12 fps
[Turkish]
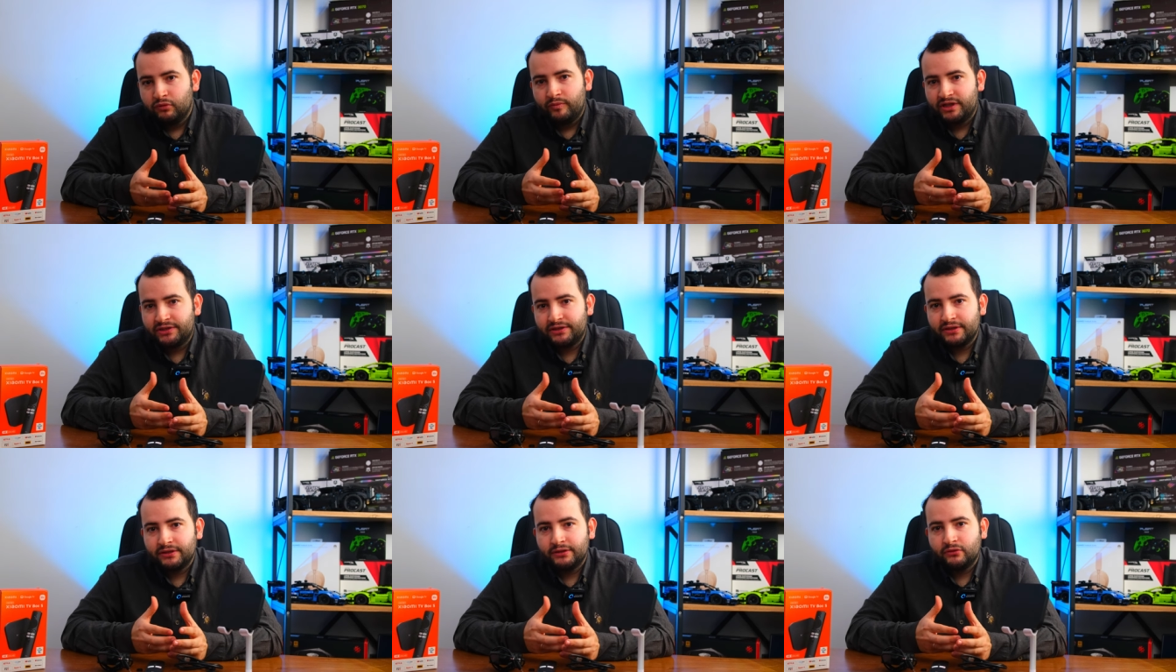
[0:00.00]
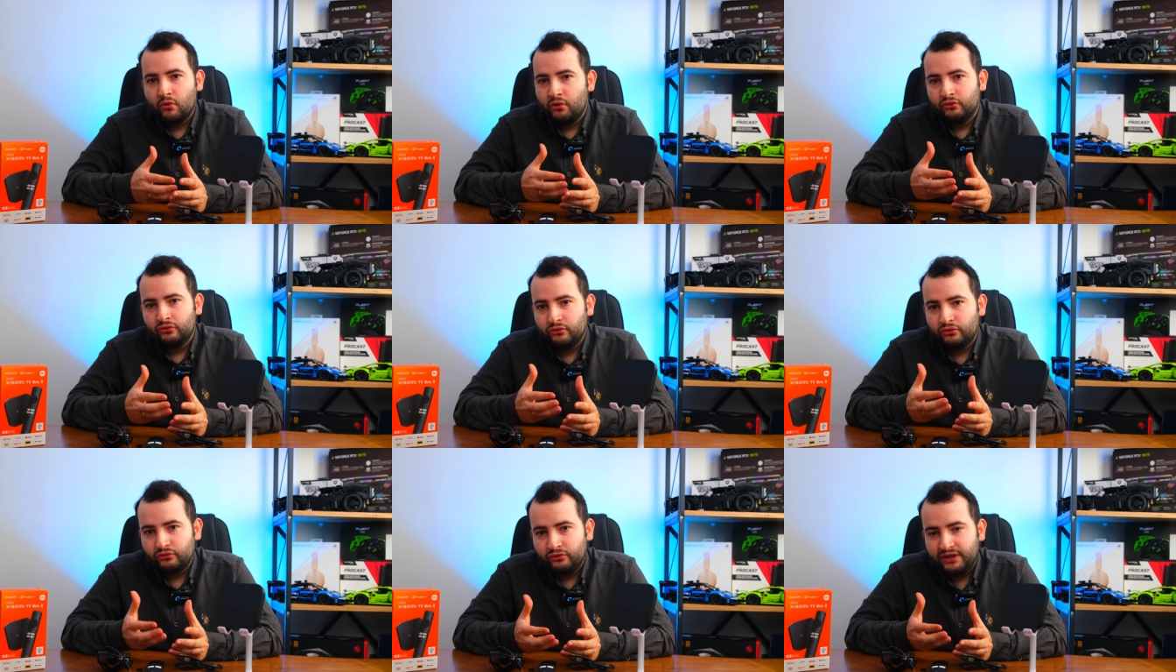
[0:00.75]
bu bir e, oyun
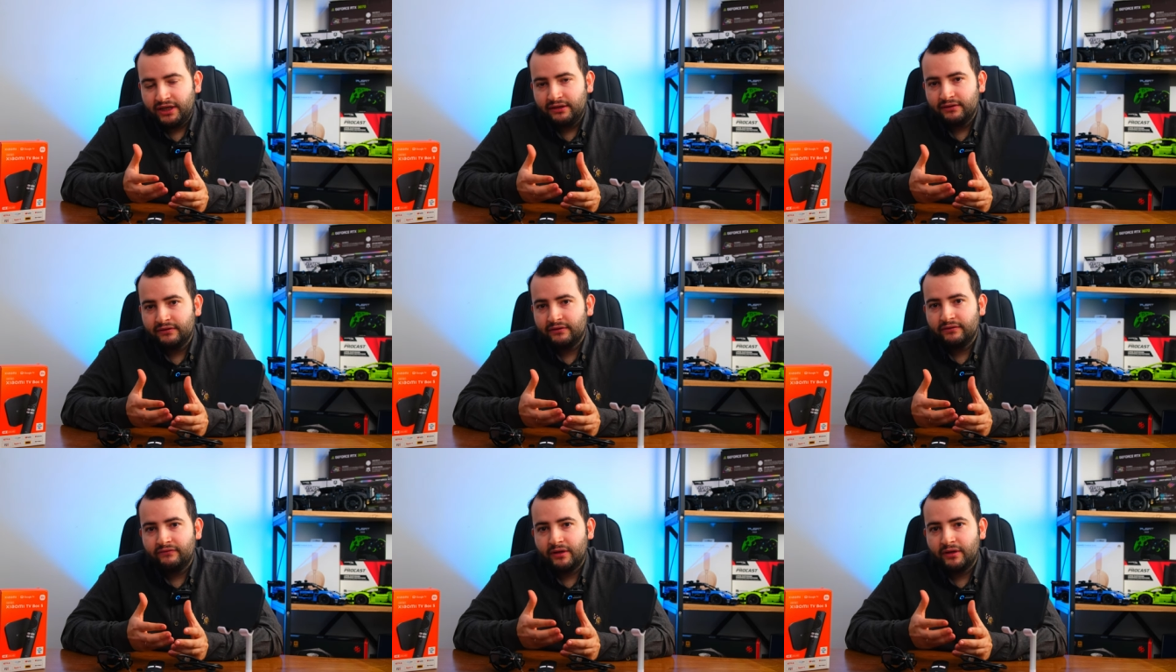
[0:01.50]
ürünü değil e,